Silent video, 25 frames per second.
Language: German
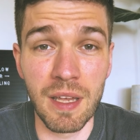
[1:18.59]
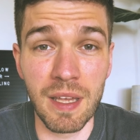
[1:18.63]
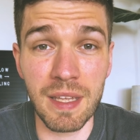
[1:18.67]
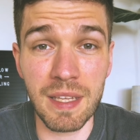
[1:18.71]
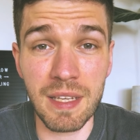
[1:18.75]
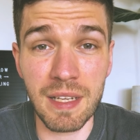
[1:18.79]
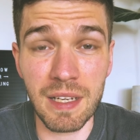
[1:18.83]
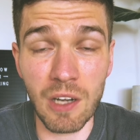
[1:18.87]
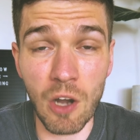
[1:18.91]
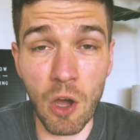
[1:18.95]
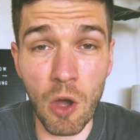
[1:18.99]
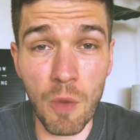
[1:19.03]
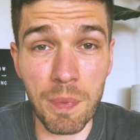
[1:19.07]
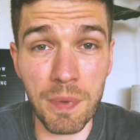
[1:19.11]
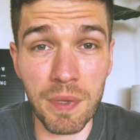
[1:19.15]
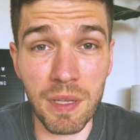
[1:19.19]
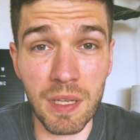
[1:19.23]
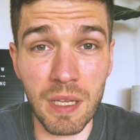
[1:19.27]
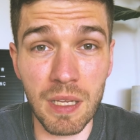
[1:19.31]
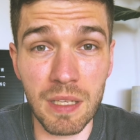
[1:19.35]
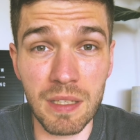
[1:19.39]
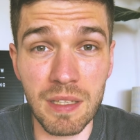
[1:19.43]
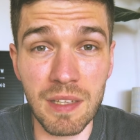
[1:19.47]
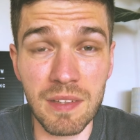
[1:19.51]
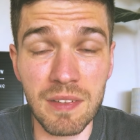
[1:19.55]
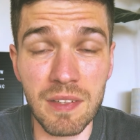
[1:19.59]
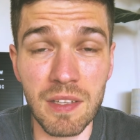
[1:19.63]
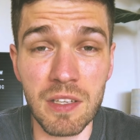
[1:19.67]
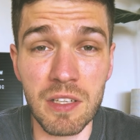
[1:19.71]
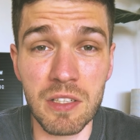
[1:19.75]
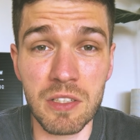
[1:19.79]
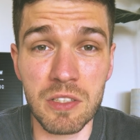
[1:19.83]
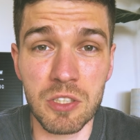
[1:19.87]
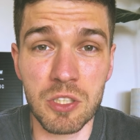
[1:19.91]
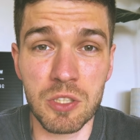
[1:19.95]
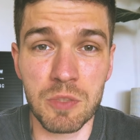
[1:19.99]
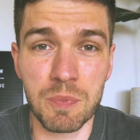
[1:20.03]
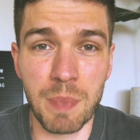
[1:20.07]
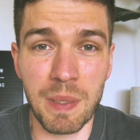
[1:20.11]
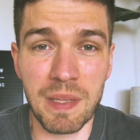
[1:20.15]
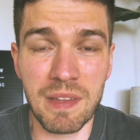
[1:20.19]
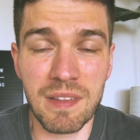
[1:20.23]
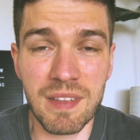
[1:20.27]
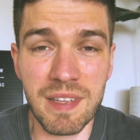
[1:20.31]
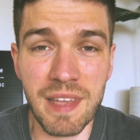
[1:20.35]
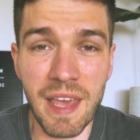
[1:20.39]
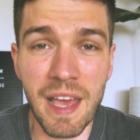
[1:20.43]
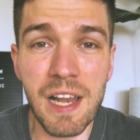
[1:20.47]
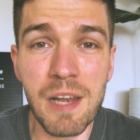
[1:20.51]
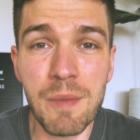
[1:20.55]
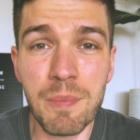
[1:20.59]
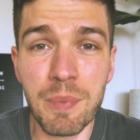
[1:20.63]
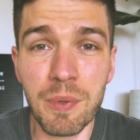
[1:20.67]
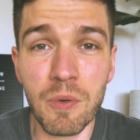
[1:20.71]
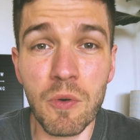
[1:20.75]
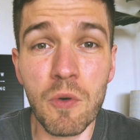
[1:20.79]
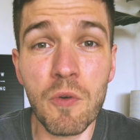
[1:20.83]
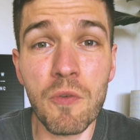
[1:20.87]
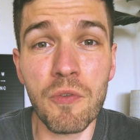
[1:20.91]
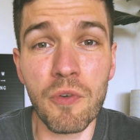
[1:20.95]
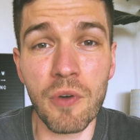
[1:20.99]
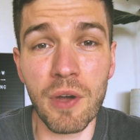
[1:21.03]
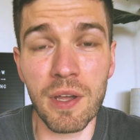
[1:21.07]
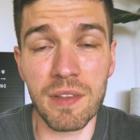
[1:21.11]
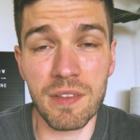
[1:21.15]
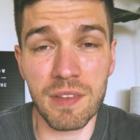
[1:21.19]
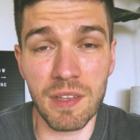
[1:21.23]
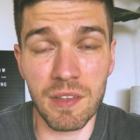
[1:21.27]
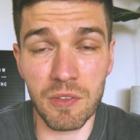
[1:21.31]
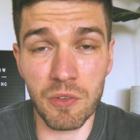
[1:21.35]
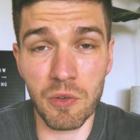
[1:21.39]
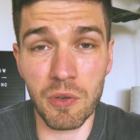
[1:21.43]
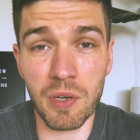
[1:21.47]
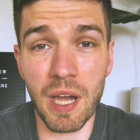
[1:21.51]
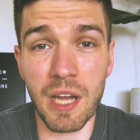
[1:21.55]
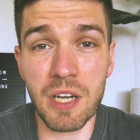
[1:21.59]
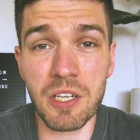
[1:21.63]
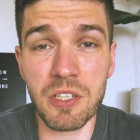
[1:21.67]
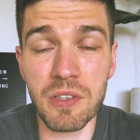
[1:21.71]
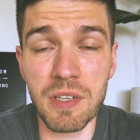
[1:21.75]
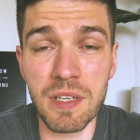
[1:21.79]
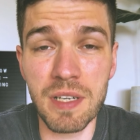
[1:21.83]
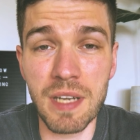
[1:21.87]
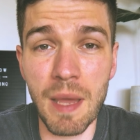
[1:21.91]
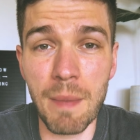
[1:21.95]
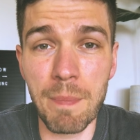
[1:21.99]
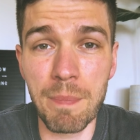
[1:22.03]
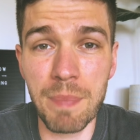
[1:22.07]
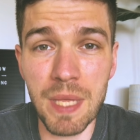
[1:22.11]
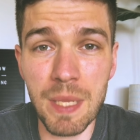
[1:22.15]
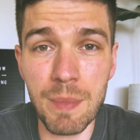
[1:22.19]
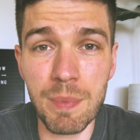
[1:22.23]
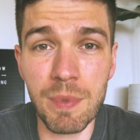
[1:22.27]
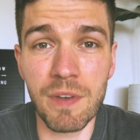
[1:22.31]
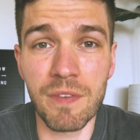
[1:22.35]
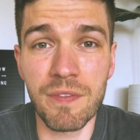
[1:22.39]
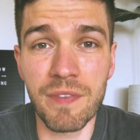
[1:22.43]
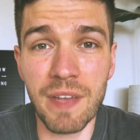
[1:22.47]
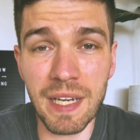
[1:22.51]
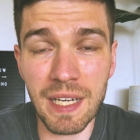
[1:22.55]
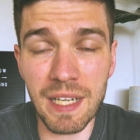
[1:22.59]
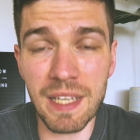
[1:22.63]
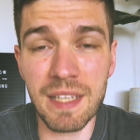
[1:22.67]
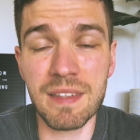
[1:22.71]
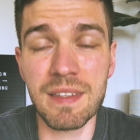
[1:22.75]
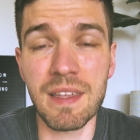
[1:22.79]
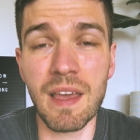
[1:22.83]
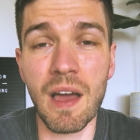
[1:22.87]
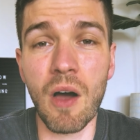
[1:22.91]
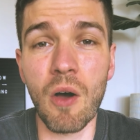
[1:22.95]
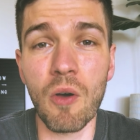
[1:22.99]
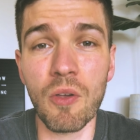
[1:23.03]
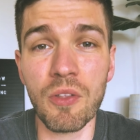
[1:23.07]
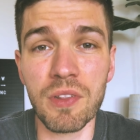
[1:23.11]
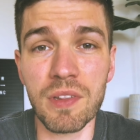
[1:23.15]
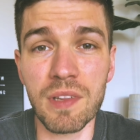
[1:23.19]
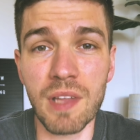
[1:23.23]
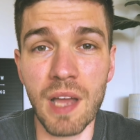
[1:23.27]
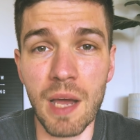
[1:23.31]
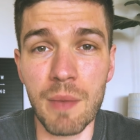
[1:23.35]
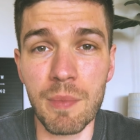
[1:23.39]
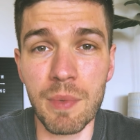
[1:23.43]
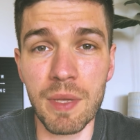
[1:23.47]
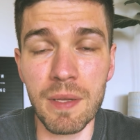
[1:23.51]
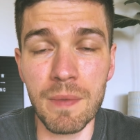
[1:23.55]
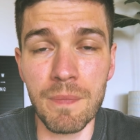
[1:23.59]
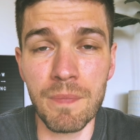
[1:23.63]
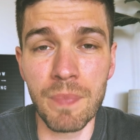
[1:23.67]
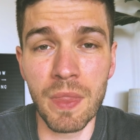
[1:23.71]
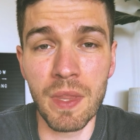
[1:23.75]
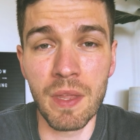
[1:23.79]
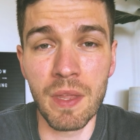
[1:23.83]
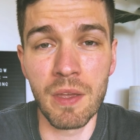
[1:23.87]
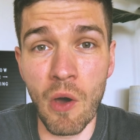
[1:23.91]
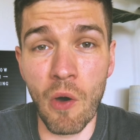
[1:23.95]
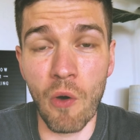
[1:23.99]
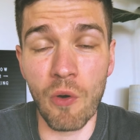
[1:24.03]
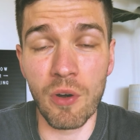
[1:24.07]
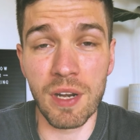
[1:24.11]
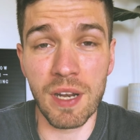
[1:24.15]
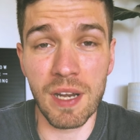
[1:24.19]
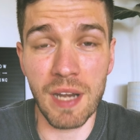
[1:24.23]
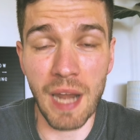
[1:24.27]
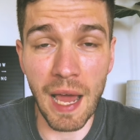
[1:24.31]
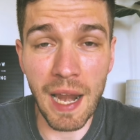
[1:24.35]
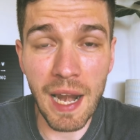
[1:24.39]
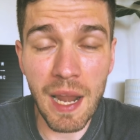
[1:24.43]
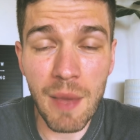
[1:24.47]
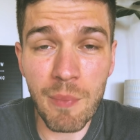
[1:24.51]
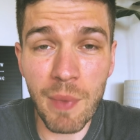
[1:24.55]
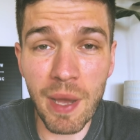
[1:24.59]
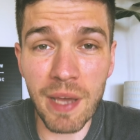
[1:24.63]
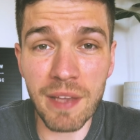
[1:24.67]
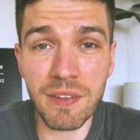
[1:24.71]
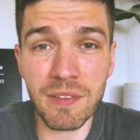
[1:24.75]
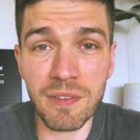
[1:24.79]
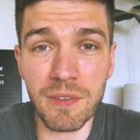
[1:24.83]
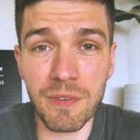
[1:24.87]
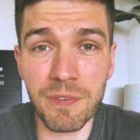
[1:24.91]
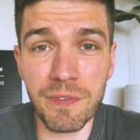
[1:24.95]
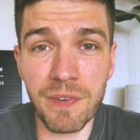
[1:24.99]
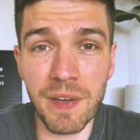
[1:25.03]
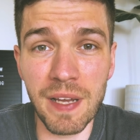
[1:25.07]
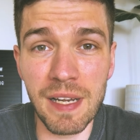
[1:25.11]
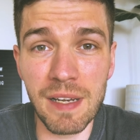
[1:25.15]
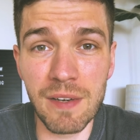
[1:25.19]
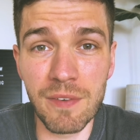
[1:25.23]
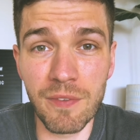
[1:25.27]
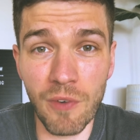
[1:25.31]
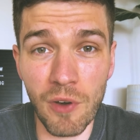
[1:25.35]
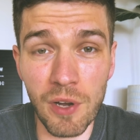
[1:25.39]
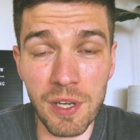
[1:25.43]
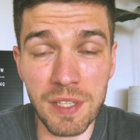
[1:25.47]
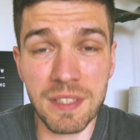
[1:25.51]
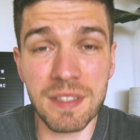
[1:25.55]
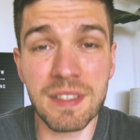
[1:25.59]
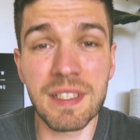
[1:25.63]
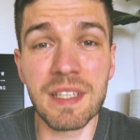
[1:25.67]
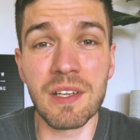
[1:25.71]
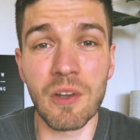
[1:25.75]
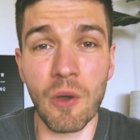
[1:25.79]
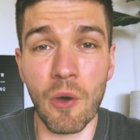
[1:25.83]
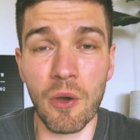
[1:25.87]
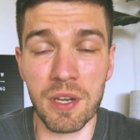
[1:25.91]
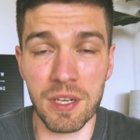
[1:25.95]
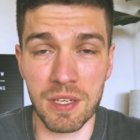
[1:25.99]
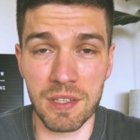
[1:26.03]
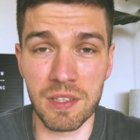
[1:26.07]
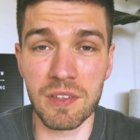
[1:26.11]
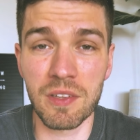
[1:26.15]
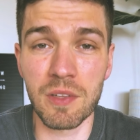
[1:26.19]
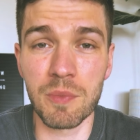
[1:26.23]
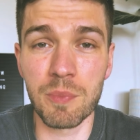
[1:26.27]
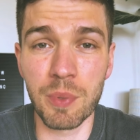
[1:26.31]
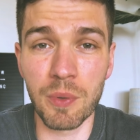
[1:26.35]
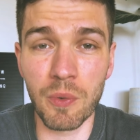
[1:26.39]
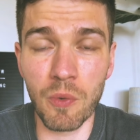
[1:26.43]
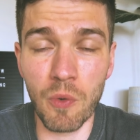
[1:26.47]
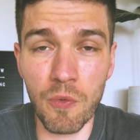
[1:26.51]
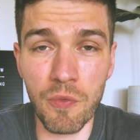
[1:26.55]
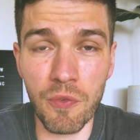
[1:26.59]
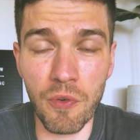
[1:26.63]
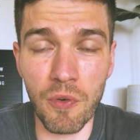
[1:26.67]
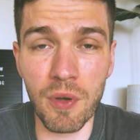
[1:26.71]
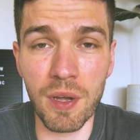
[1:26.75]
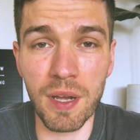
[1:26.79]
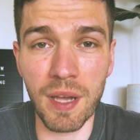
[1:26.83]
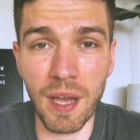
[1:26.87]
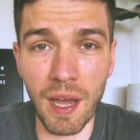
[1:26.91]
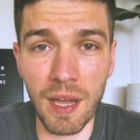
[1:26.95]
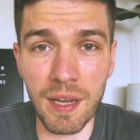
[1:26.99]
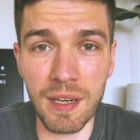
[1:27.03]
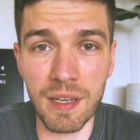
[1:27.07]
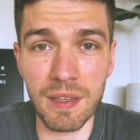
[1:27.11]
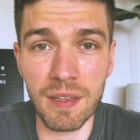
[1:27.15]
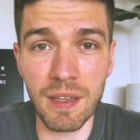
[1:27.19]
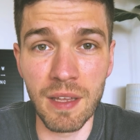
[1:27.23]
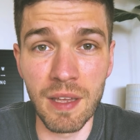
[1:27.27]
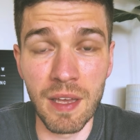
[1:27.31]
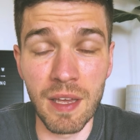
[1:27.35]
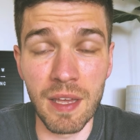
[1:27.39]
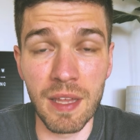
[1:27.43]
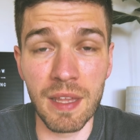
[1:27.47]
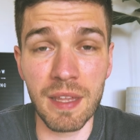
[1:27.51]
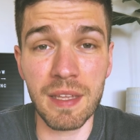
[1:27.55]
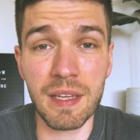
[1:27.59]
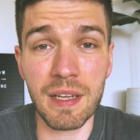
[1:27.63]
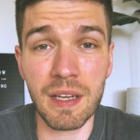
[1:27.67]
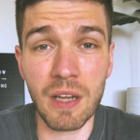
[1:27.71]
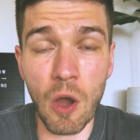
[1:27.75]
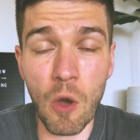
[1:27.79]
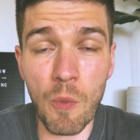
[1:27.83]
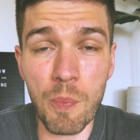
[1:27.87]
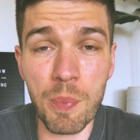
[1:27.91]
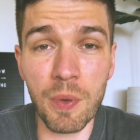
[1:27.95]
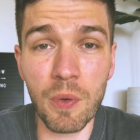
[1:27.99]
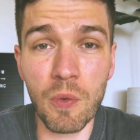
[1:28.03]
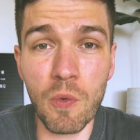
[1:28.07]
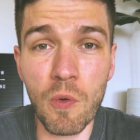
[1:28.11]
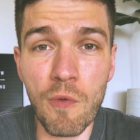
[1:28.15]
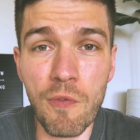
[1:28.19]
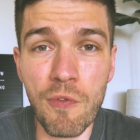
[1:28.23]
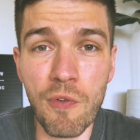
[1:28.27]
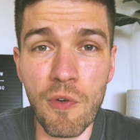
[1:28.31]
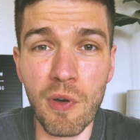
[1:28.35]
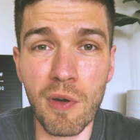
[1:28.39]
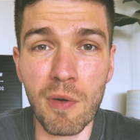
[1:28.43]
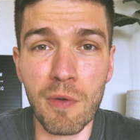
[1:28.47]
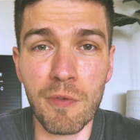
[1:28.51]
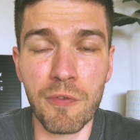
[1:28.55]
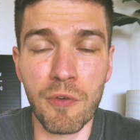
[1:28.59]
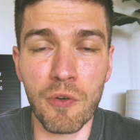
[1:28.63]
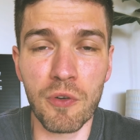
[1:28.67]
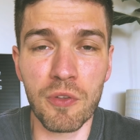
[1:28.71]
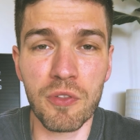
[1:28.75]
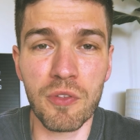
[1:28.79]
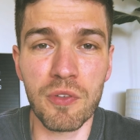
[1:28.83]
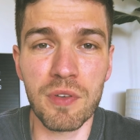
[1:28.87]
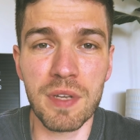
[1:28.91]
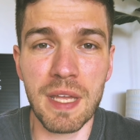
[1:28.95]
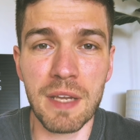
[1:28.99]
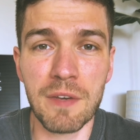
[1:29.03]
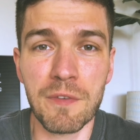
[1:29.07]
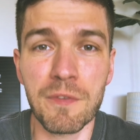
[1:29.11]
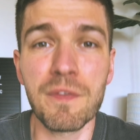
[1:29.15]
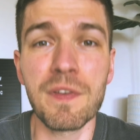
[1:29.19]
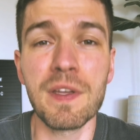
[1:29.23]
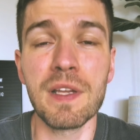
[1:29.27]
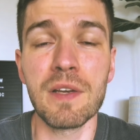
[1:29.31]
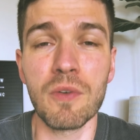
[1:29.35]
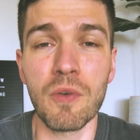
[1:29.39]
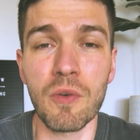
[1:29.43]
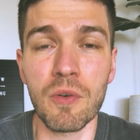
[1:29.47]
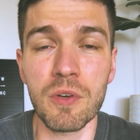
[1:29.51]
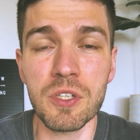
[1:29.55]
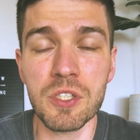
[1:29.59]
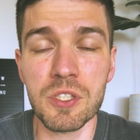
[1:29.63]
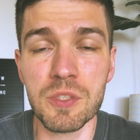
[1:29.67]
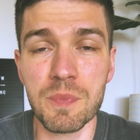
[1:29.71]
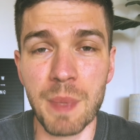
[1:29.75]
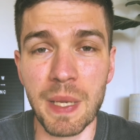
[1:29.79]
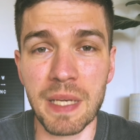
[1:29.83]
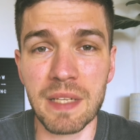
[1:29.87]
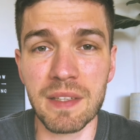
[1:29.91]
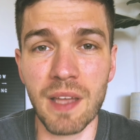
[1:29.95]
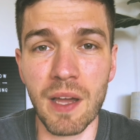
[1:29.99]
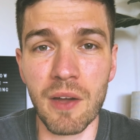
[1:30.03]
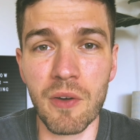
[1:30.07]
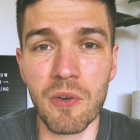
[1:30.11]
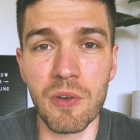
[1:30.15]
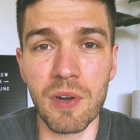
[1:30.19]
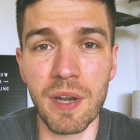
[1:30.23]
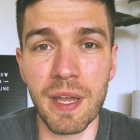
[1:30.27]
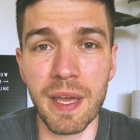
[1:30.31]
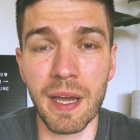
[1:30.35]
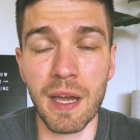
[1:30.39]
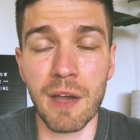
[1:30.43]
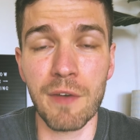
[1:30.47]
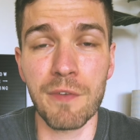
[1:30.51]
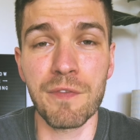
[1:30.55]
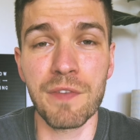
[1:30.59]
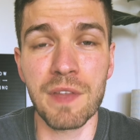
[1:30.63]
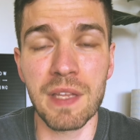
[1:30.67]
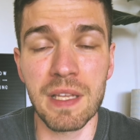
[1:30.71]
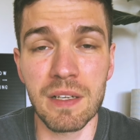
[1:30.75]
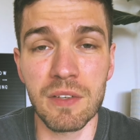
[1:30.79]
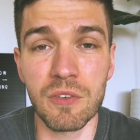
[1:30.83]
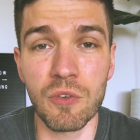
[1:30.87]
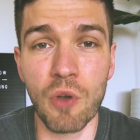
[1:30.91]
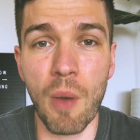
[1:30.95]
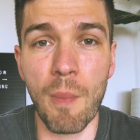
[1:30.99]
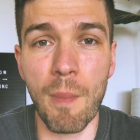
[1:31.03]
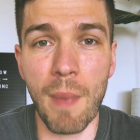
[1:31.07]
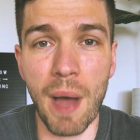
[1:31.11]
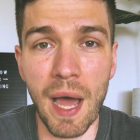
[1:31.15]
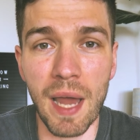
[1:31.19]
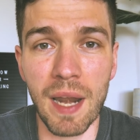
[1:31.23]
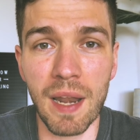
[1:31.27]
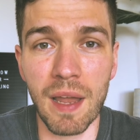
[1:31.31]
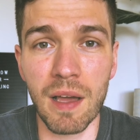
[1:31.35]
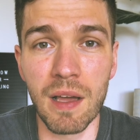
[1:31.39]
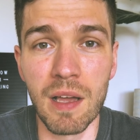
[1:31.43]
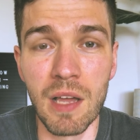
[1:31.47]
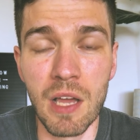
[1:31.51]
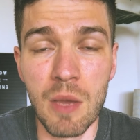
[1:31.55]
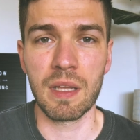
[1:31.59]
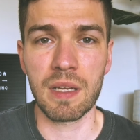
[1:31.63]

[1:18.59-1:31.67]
Ich glaube, diese speziellen Berufungen sind sogar schon in der Bibel wirklich die Ausnahme. Und in allermeisten Fällen wollten die Leute diese Berufung gar nicht. Ich glaube, Berufung funktioniert viel unspektakulärer, viel normaler.